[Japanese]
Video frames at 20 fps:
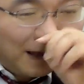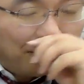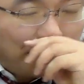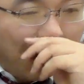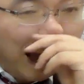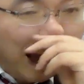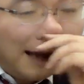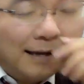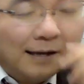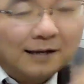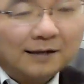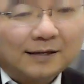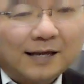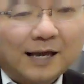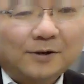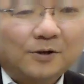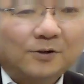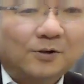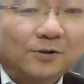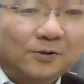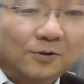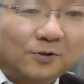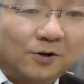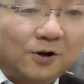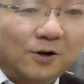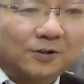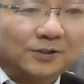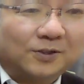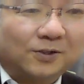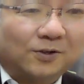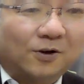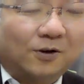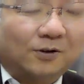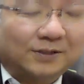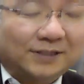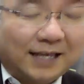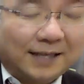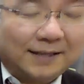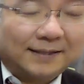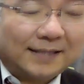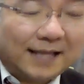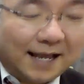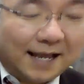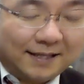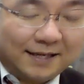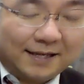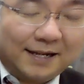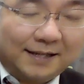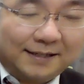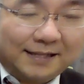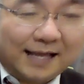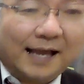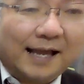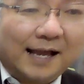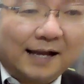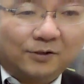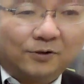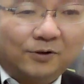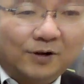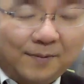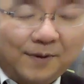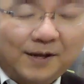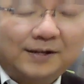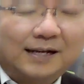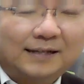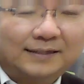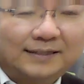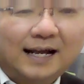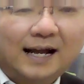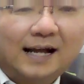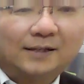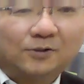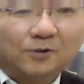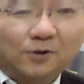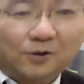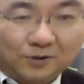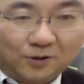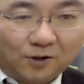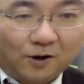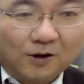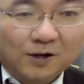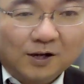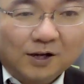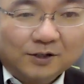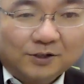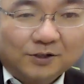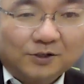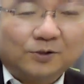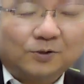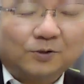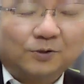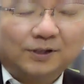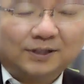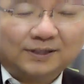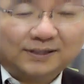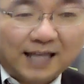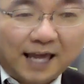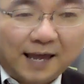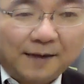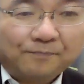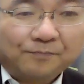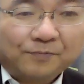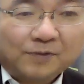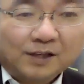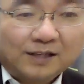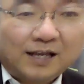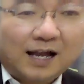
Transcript: まあ、結局のところ、その全体的に大学のレベルが下がっとるということですね。